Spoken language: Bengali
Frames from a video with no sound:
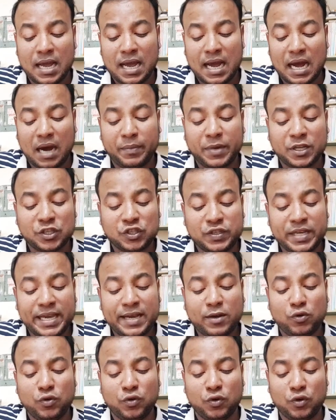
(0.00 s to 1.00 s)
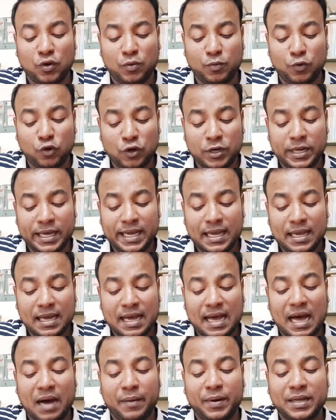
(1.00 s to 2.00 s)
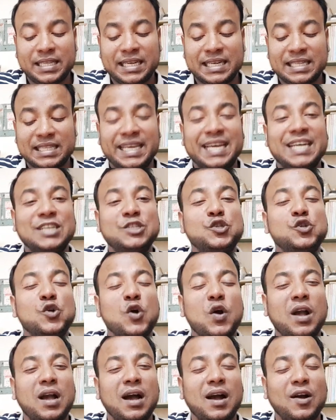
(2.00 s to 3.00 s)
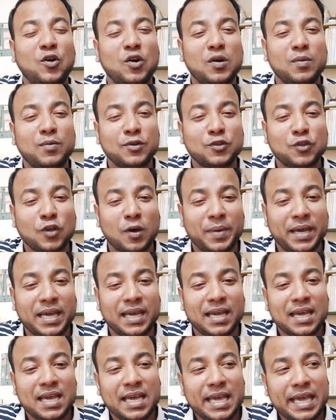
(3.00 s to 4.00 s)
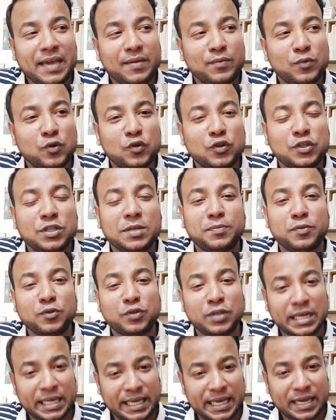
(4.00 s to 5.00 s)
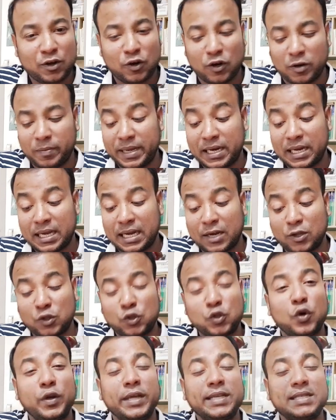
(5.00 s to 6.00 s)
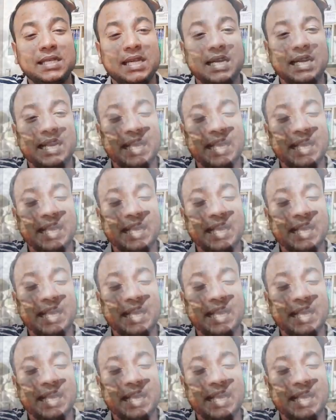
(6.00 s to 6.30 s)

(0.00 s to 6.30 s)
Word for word: আমরা যে কোনো মূল্যে আমাদের দেশ রক্ষা করব তবে এই মুহূর্তে পুতিন কি করবেন কারণ দোনেস্কের